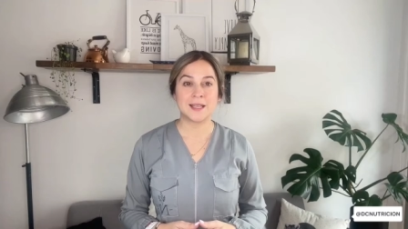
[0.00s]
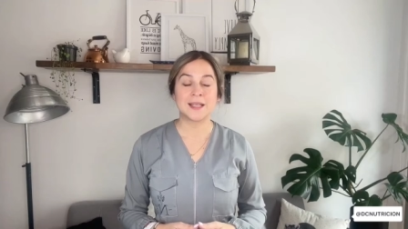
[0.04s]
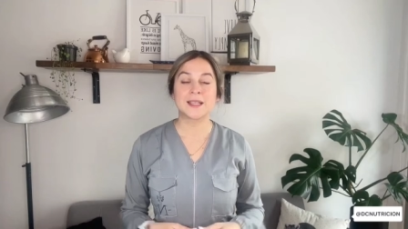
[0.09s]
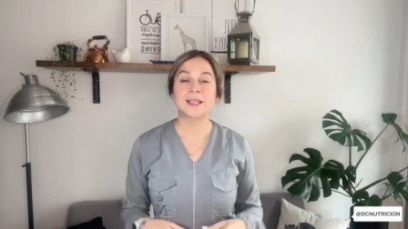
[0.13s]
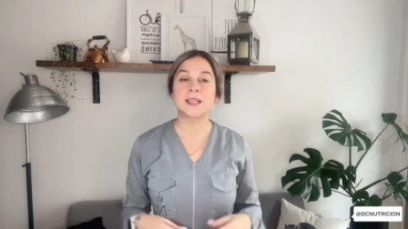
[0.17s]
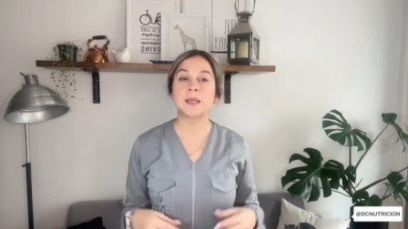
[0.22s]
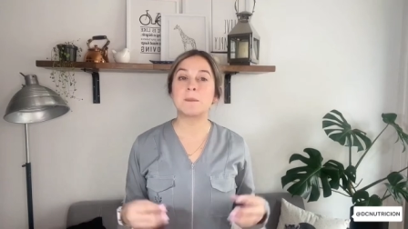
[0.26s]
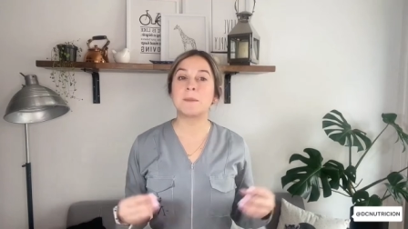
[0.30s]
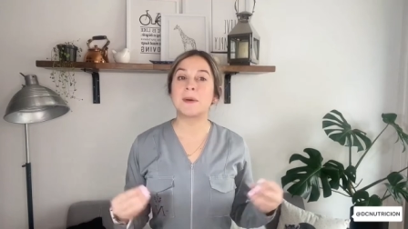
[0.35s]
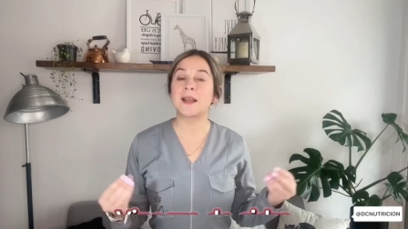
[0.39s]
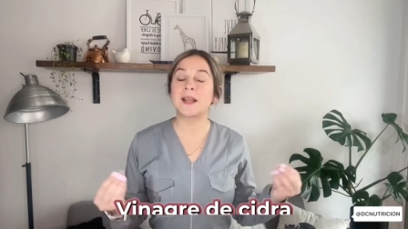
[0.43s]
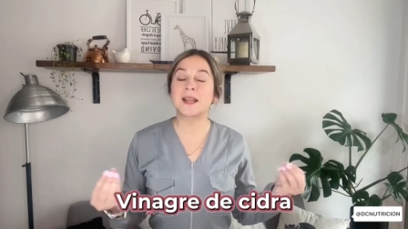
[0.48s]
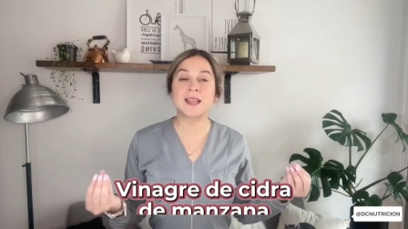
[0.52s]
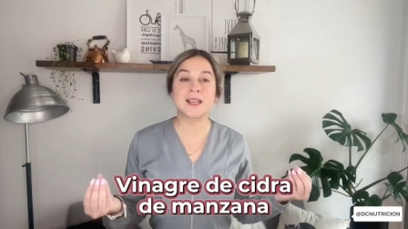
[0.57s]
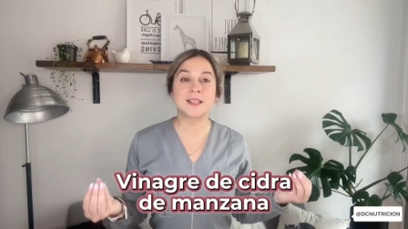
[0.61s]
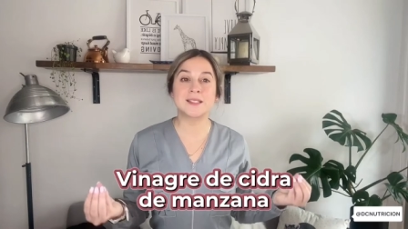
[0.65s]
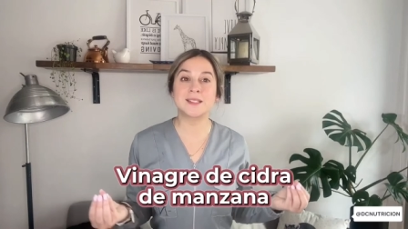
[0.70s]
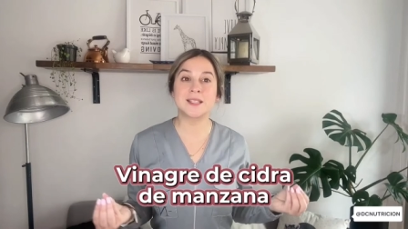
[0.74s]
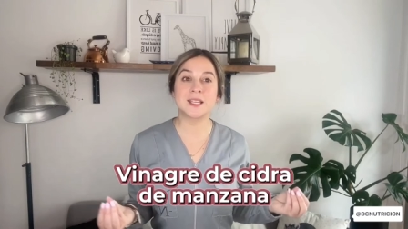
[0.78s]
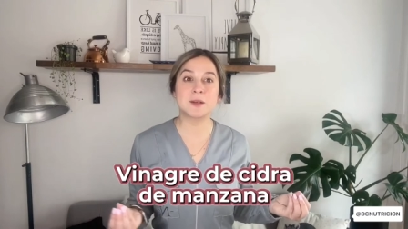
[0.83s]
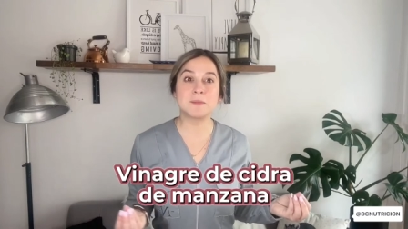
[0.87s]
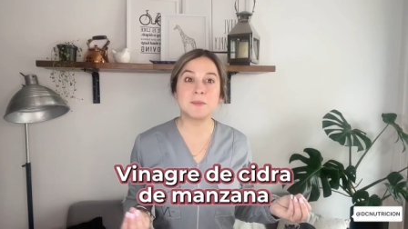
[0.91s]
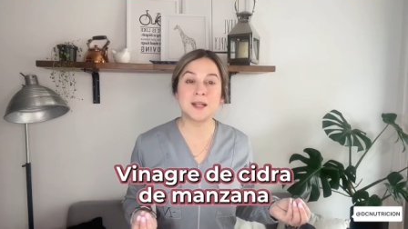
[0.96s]
¿Que para qué
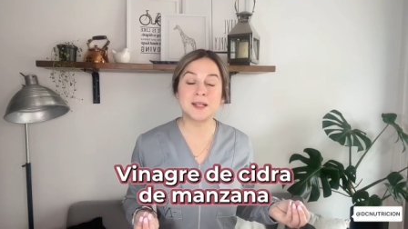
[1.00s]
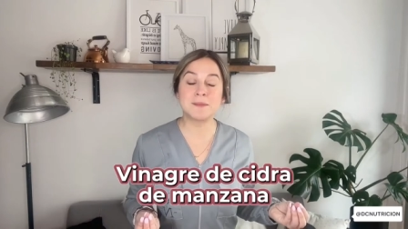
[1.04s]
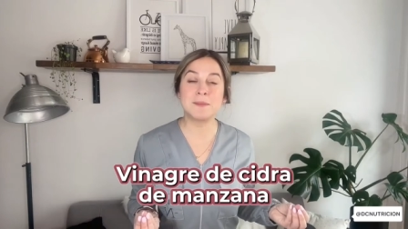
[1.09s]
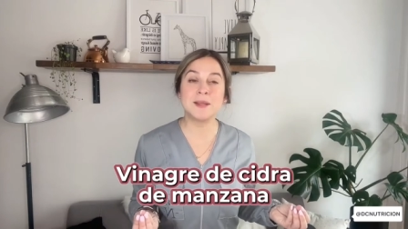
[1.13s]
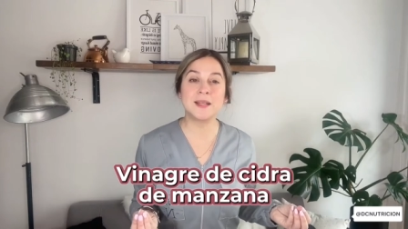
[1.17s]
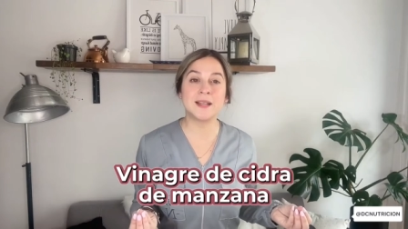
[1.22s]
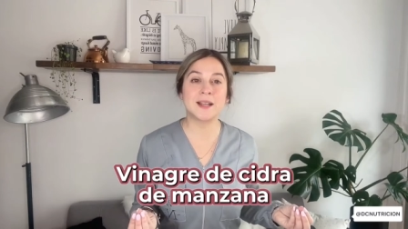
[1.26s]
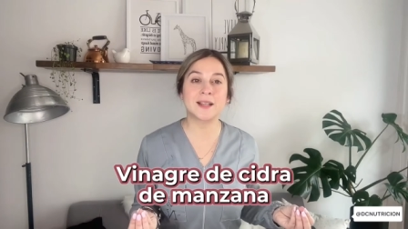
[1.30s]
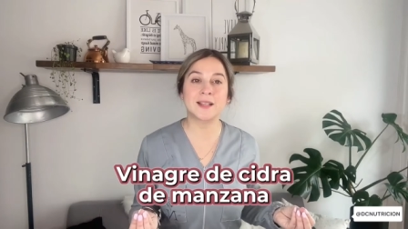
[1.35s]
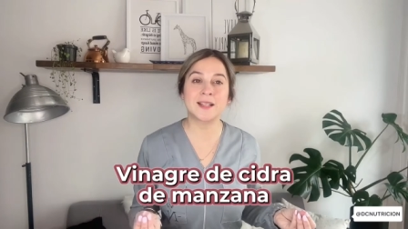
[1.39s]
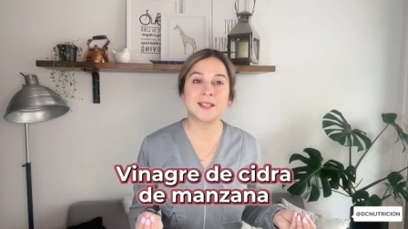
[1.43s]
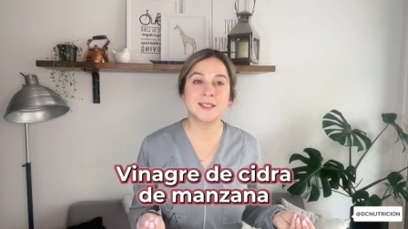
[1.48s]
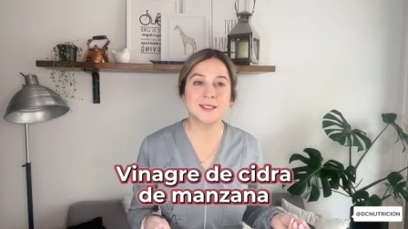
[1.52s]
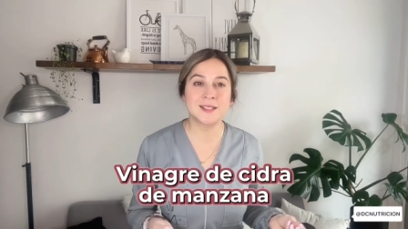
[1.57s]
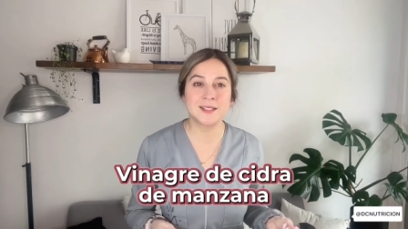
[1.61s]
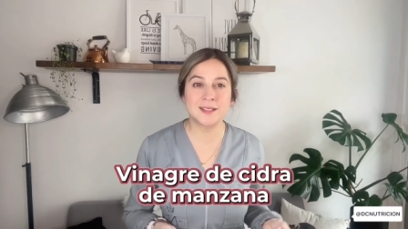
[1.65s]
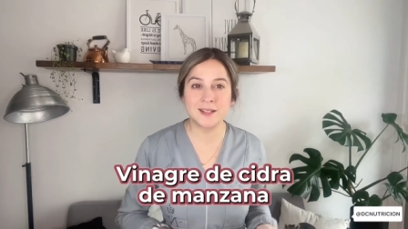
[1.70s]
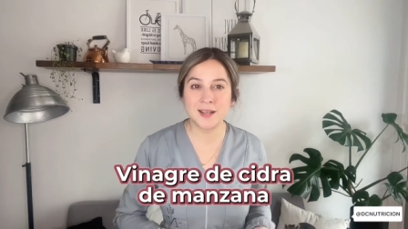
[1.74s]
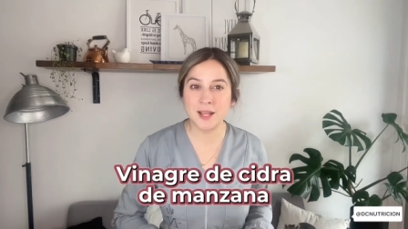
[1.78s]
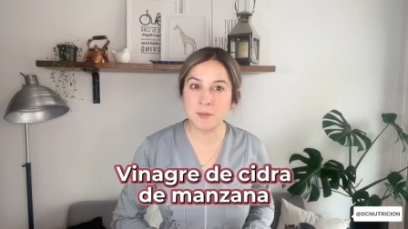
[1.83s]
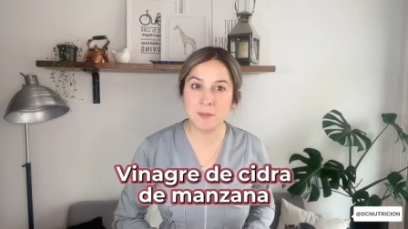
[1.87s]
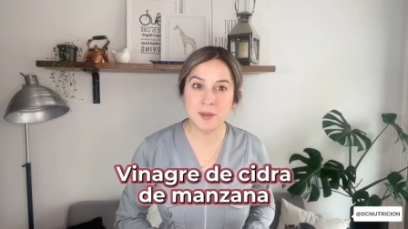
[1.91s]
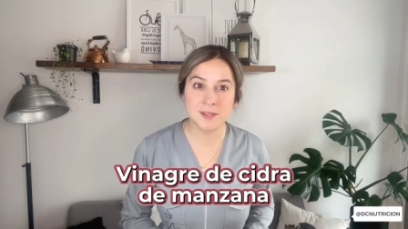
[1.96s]
sirve el vinagre de
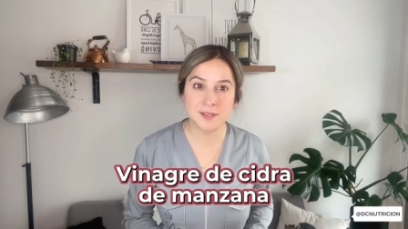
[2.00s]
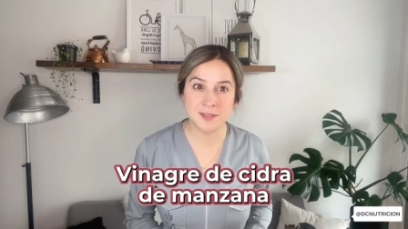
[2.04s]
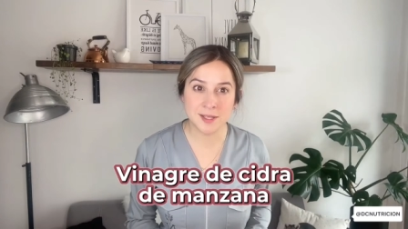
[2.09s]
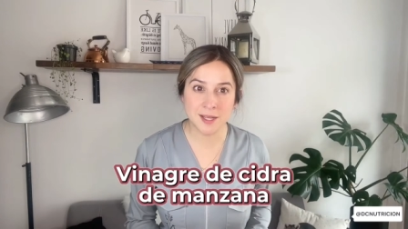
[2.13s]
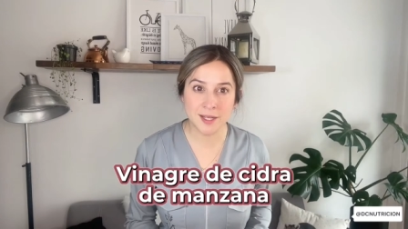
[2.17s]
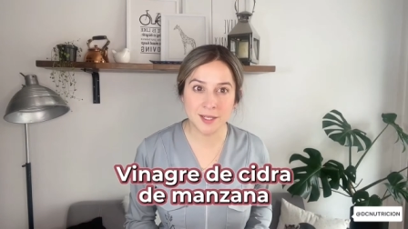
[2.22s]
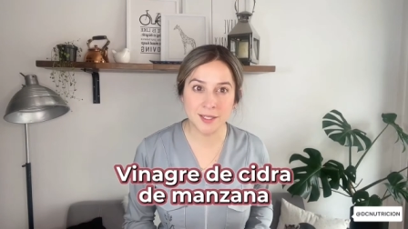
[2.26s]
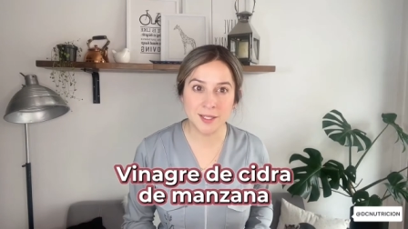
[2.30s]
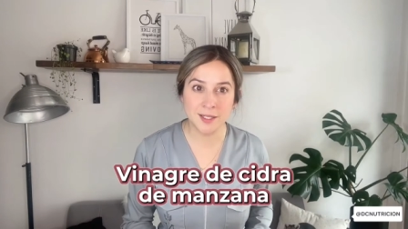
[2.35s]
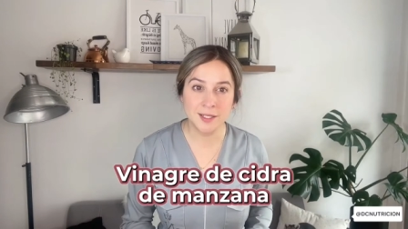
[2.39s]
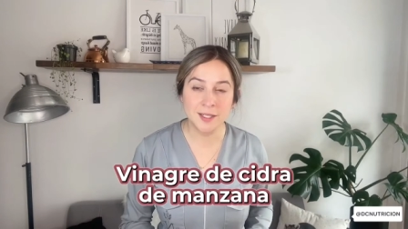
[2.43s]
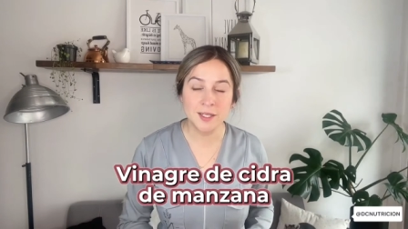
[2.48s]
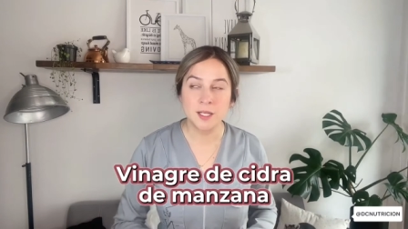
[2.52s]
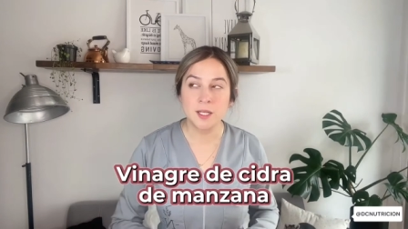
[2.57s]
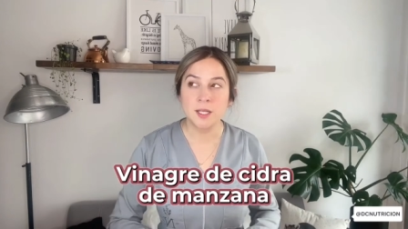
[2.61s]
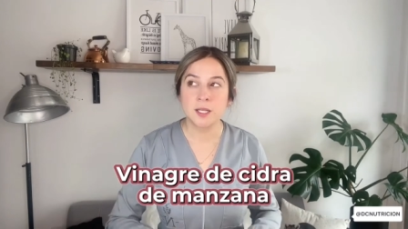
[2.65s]
sidra de manzana?